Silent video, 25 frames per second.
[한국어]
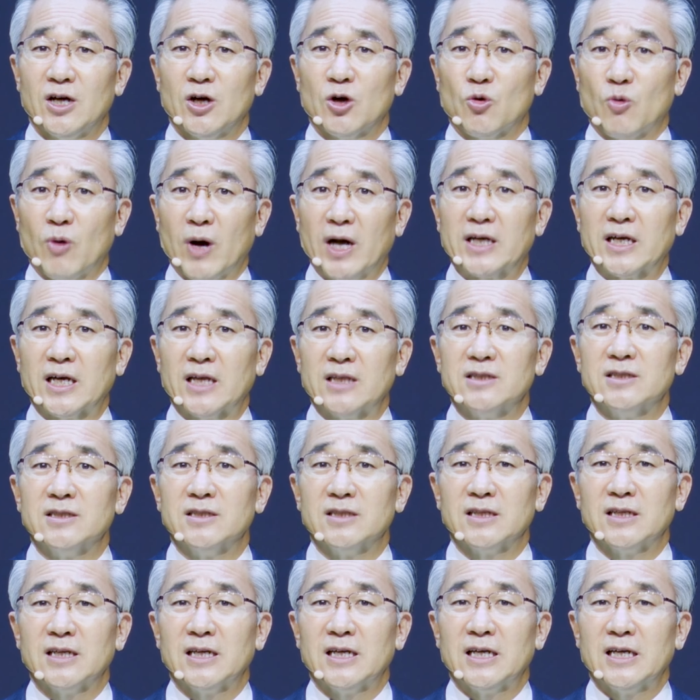광야는
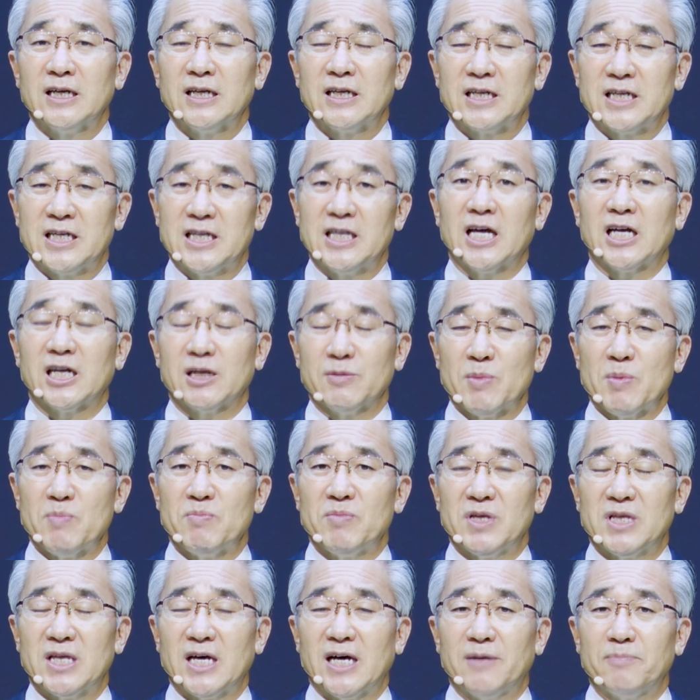
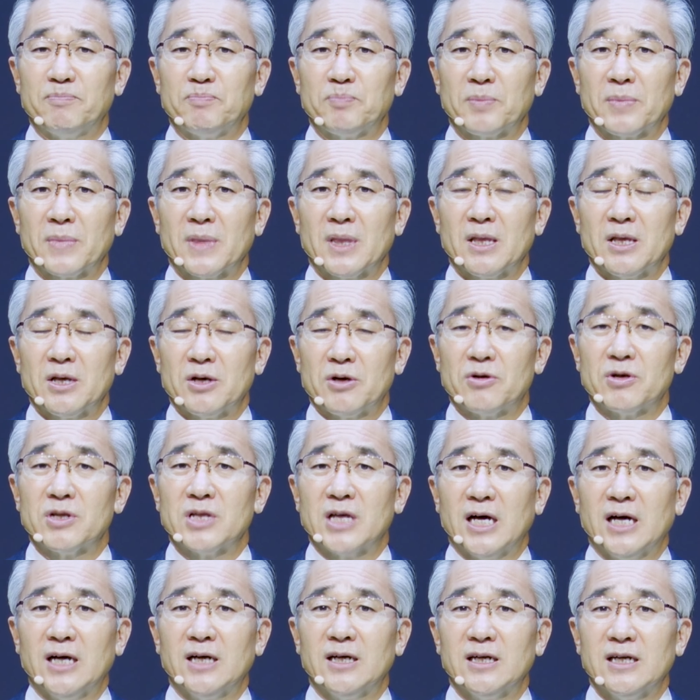기다림입니다.
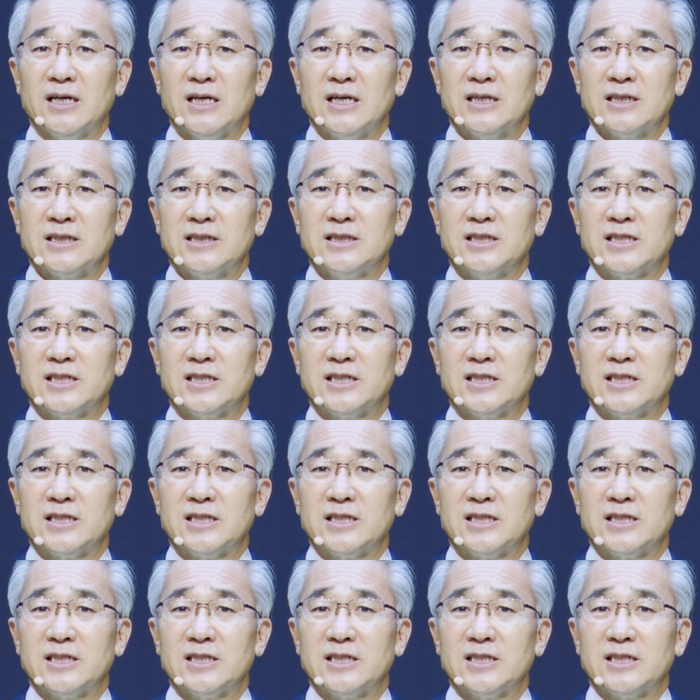그러나 그